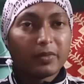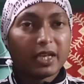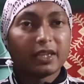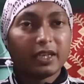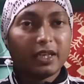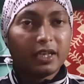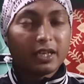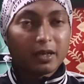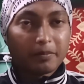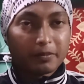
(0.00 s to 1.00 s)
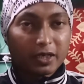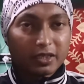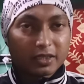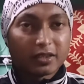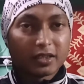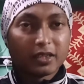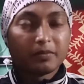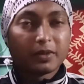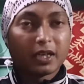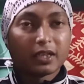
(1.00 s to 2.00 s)
ম্যাথে আপনার
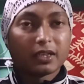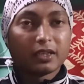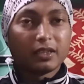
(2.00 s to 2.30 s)
ডেসক্রিপটিভ থাক